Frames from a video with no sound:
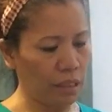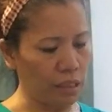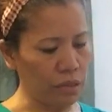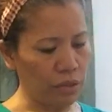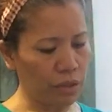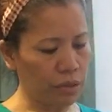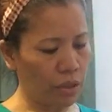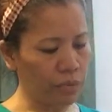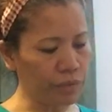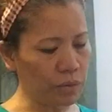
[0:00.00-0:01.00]
Kasi nung
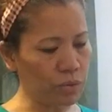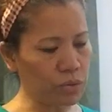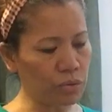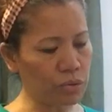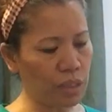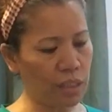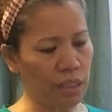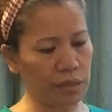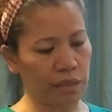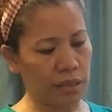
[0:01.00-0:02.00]
nag-day off ako, gusto ko
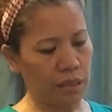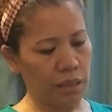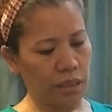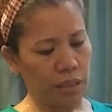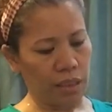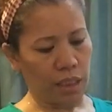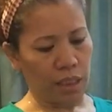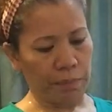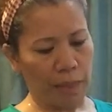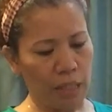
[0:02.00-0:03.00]
sanang
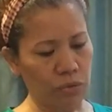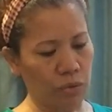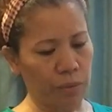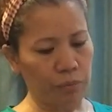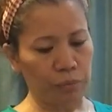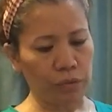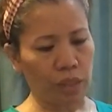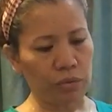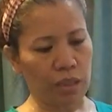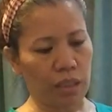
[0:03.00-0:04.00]
ang plano ko ay
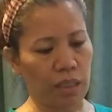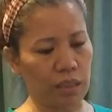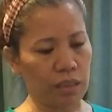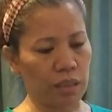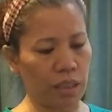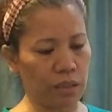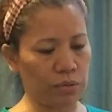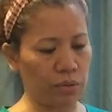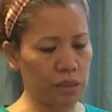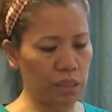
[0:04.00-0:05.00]
pupunta ako ng
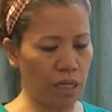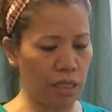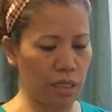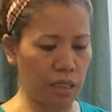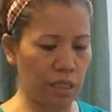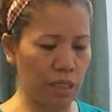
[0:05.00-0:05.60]
ano, isang